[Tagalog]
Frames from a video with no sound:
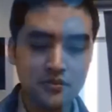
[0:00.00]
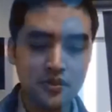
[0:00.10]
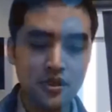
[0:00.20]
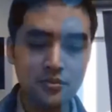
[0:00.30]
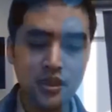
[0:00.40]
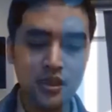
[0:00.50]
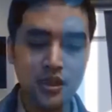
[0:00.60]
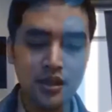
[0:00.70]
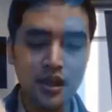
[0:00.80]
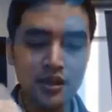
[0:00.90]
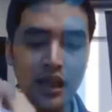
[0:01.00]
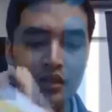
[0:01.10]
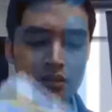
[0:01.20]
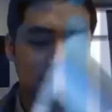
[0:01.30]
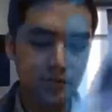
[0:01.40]
yung mga
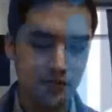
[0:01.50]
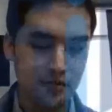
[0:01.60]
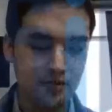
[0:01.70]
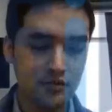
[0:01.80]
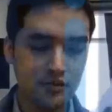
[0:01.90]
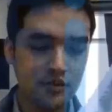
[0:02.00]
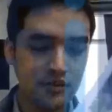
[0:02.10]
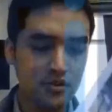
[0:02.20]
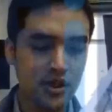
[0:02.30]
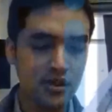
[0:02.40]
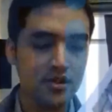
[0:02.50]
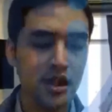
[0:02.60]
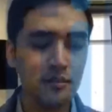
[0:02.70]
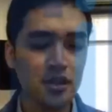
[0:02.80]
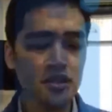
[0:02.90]
allowed na
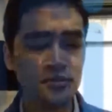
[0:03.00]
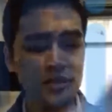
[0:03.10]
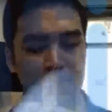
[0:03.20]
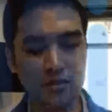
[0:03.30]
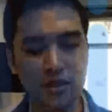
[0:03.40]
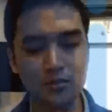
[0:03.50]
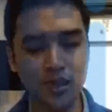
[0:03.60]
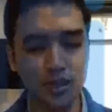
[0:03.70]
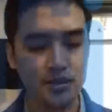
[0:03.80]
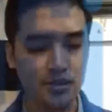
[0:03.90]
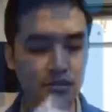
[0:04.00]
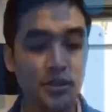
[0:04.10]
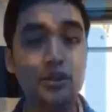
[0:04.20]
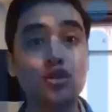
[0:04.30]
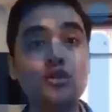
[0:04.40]
establishments na magbukas,
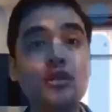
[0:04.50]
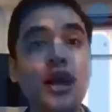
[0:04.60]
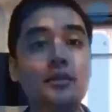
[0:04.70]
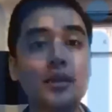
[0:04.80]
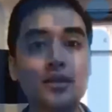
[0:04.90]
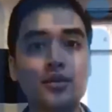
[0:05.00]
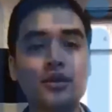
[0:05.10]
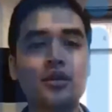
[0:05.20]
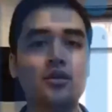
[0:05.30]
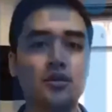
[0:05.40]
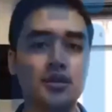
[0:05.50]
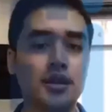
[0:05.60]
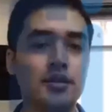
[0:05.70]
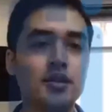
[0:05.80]
medyo dadami ho ng konti.